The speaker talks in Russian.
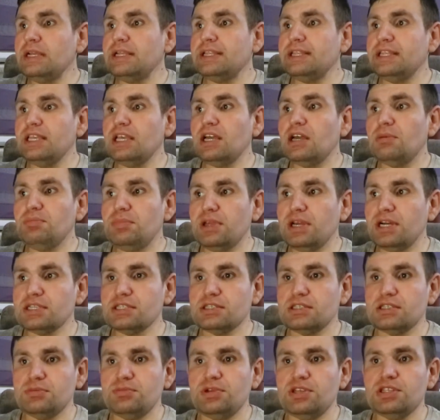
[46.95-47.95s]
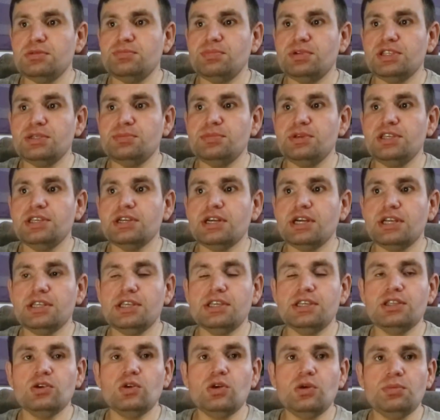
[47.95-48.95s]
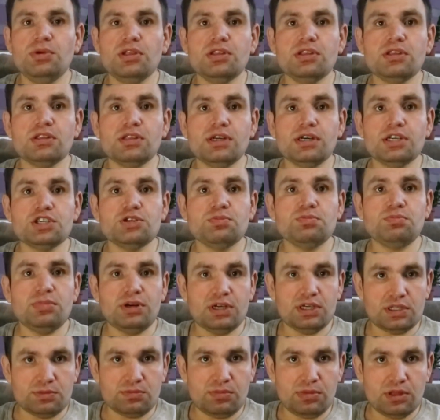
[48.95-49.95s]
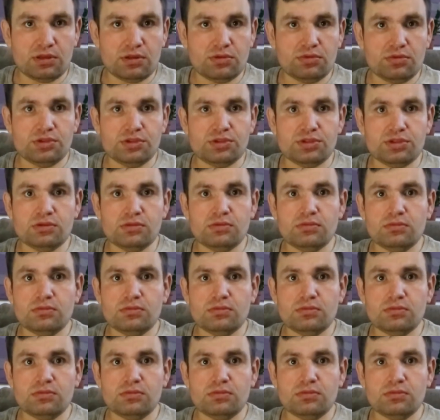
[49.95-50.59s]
не обязан иметь по себе никакие документы, даже паспорт. То есть,